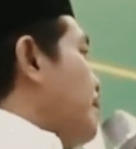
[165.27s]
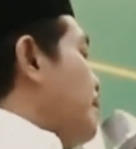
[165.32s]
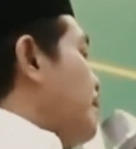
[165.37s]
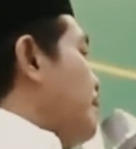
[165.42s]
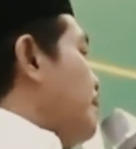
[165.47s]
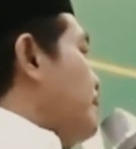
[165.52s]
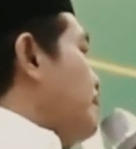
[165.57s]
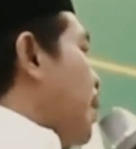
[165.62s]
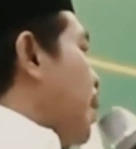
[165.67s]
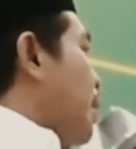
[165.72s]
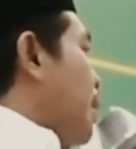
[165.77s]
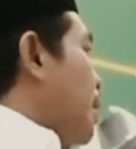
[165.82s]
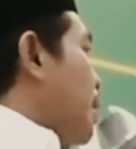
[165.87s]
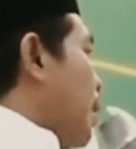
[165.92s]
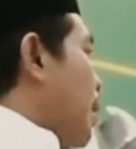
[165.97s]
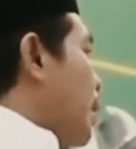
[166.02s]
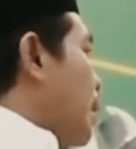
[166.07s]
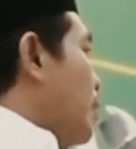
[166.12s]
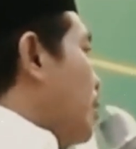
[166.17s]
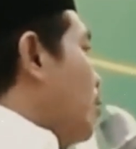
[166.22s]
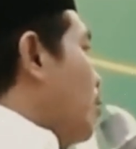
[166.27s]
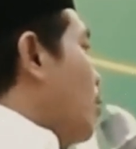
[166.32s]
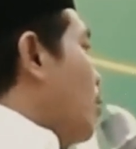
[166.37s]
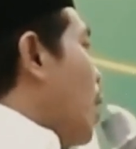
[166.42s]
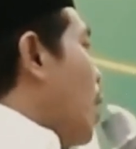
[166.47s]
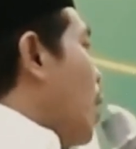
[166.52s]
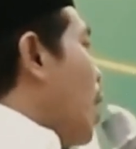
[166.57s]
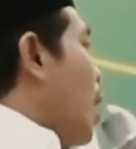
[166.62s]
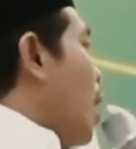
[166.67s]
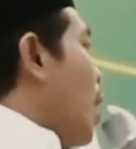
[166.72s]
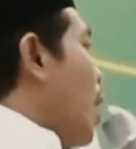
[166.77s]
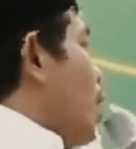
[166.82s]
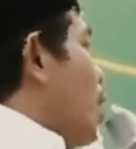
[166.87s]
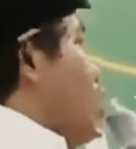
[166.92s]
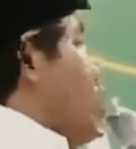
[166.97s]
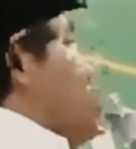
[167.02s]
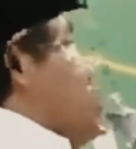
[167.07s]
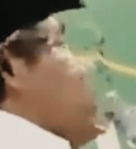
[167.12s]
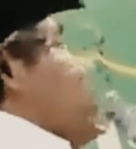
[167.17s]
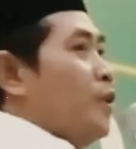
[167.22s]
Badan Wakaf
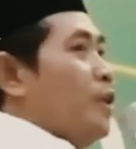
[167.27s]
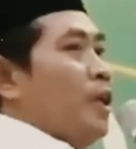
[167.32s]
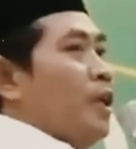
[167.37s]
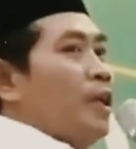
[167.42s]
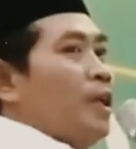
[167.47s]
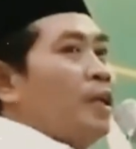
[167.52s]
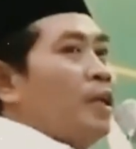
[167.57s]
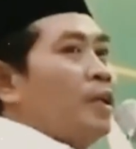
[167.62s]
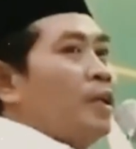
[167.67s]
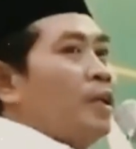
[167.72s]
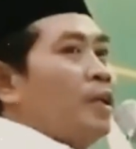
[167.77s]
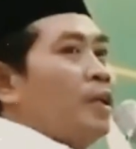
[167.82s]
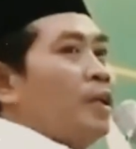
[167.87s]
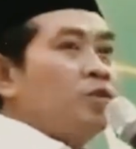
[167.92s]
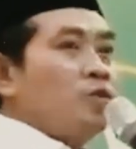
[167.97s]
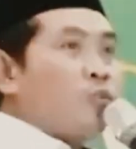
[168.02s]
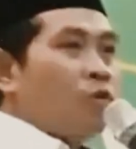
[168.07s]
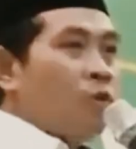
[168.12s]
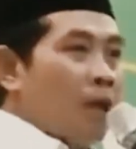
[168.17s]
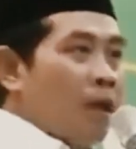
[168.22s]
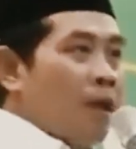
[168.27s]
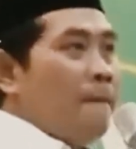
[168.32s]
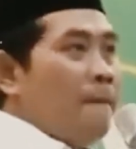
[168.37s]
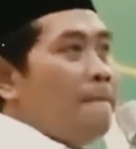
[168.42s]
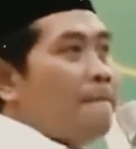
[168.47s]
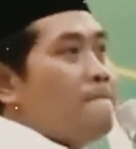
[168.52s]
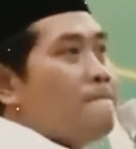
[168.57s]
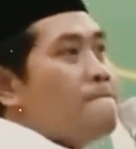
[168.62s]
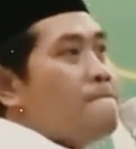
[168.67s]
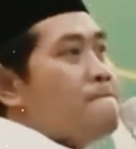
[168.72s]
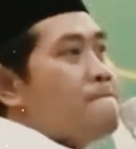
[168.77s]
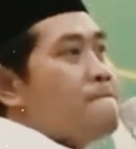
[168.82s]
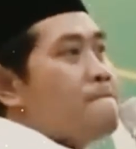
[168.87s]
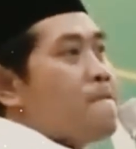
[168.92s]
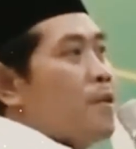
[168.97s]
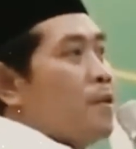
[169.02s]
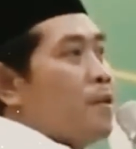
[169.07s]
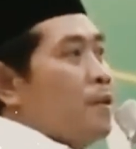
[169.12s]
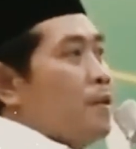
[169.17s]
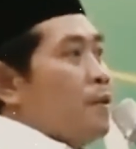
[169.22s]
Yayasan Yunisula
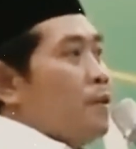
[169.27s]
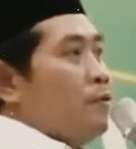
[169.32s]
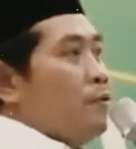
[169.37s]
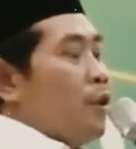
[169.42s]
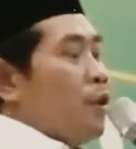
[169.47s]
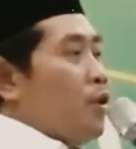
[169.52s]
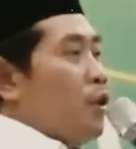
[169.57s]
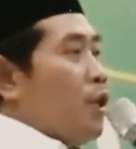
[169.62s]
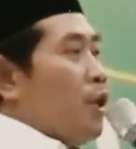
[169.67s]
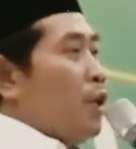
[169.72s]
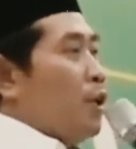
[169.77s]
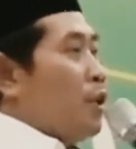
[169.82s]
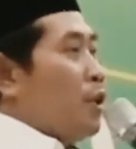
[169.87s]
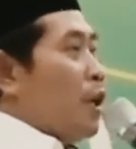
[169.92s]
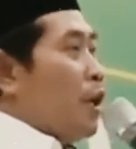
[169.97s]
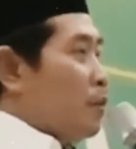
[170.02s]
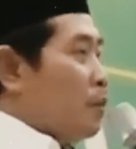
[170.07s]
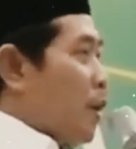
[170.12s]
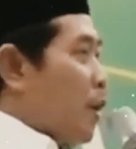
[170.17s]
Fadilatil Habib